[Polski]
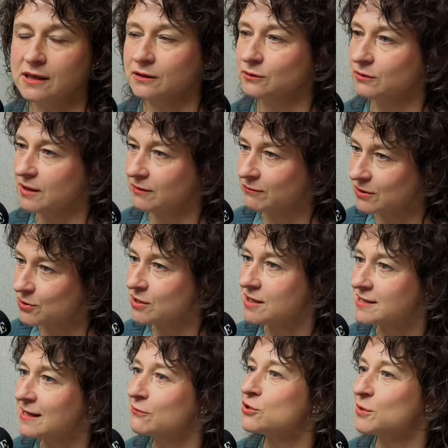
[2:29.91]
które właśnie nie
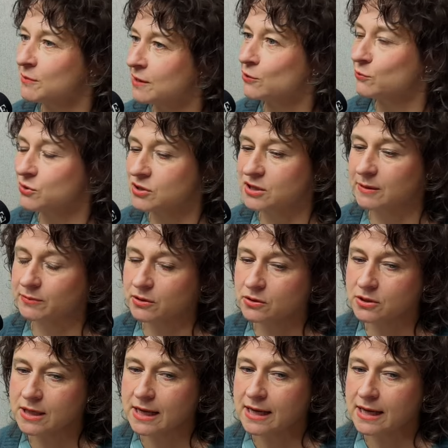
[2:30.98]
zawsze mają przyczepność,